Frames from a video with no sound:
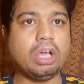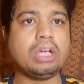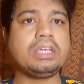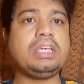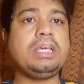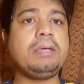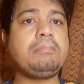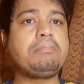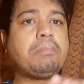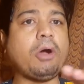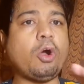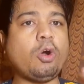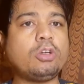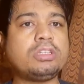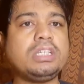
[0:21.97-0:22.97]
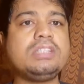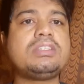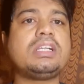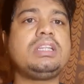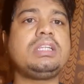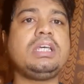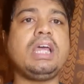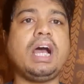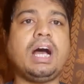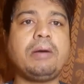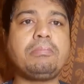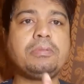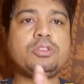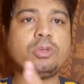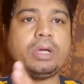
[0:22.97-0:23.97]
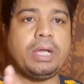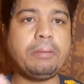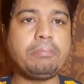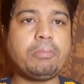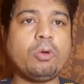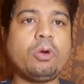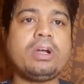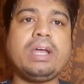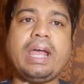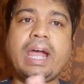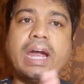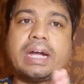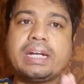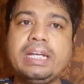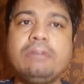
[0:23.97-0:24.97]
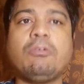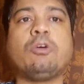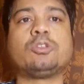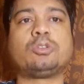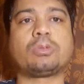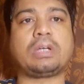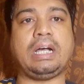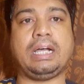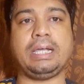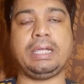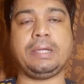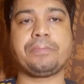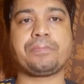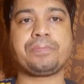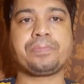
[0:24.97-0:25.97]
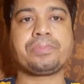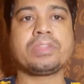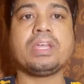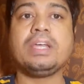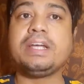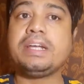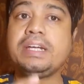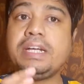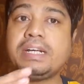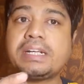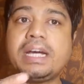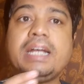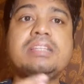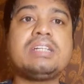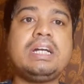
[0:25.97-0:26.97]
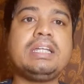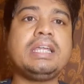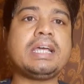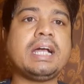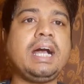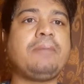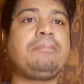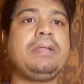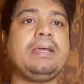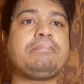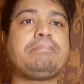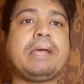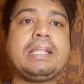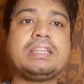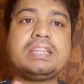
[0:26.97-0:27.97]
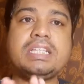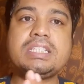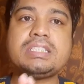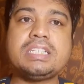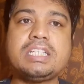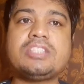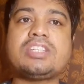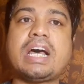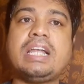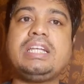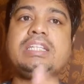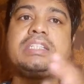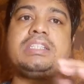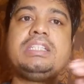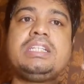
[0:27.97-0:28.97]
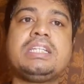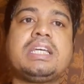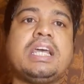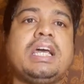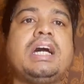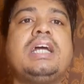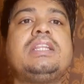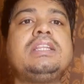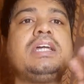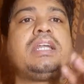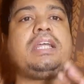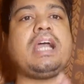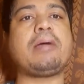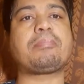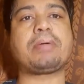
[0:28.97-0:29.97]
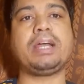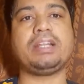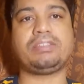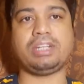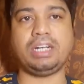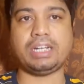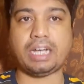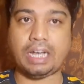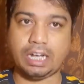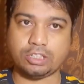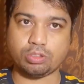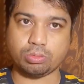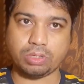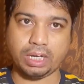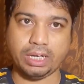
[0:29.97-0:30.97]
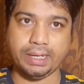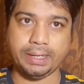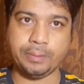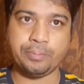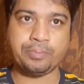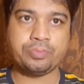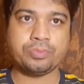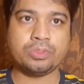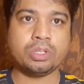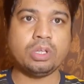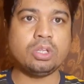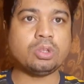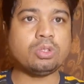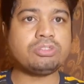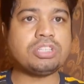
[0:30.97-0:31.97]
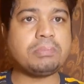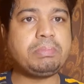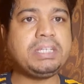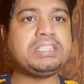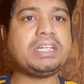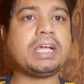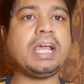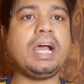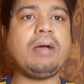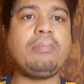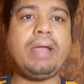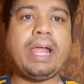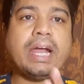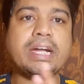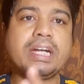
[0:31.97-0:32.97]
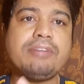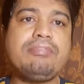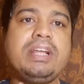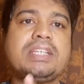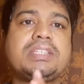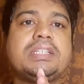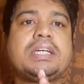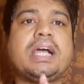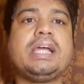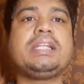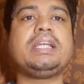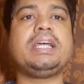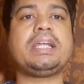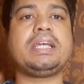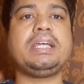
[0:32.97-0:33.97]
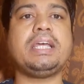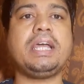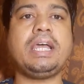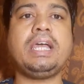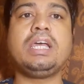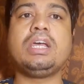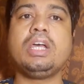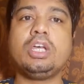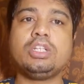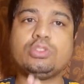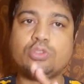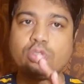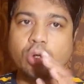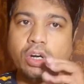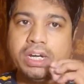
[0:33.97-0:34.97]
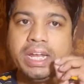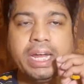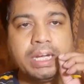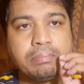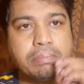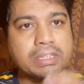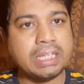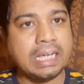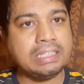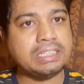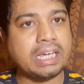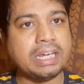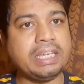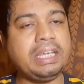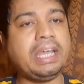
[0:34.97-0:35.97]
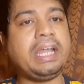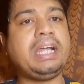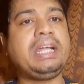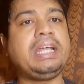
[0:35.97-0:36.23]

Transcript: कि बहुत ही जल्दी अब जो है बोर्ड एक्टिव हो चुका है रीट का रिजल्ट देखा आपने 35 से 40 दिन के अंदर ही आपका रिजल्ट आ चुका है तो सभी जगह अब एक्टिवनेस दिखाई दे रही है जो डेट बताई जा रही है